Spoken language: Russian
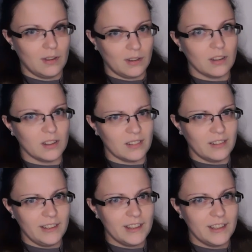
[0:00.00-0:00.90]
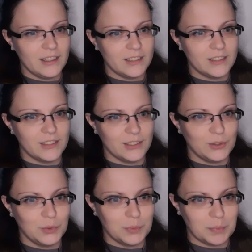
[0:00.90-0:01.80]
глава гильдии,
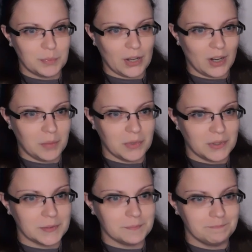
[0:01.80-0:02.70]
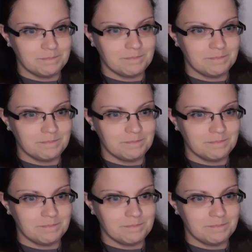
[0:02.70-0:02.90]
ну, прямо...